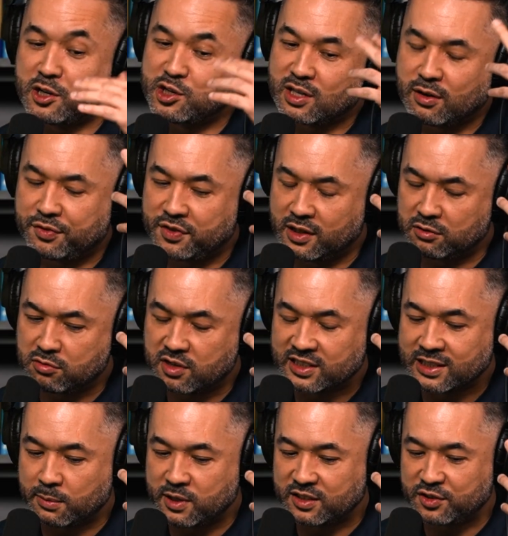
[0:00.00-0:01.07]
a gente estava falando com as
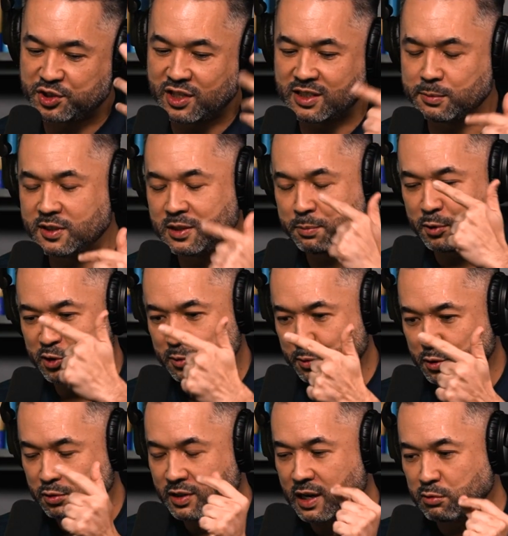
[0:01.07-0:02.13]
câmeras fechadas, mas depois o
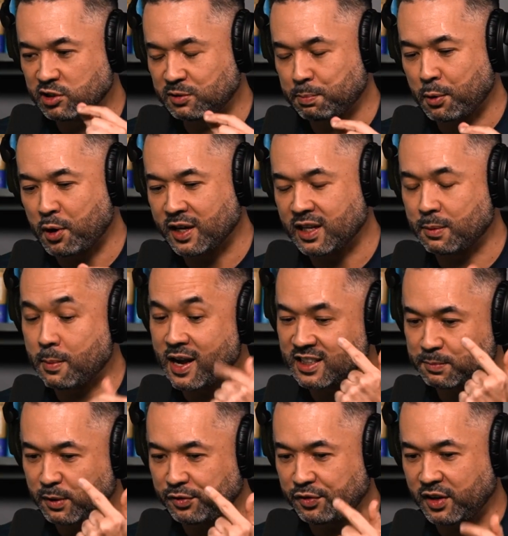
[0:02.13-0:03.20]
Bruno dá um spoiler mais
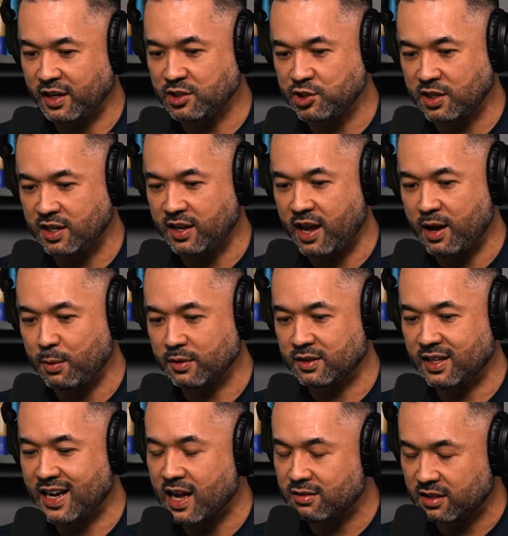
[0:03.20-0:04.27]
para frente que é Vamos. é
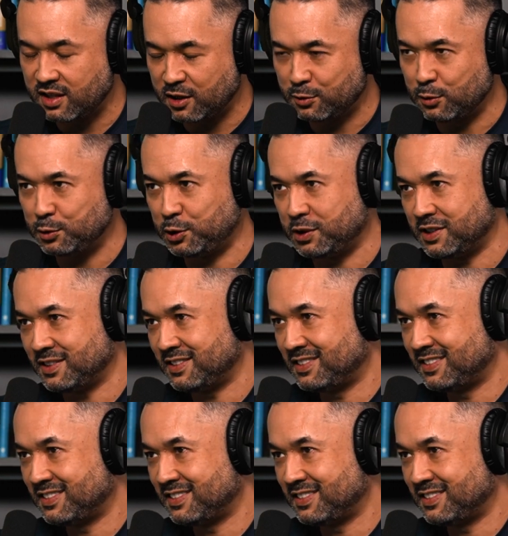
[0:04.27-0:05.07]
ligado à tecnologia.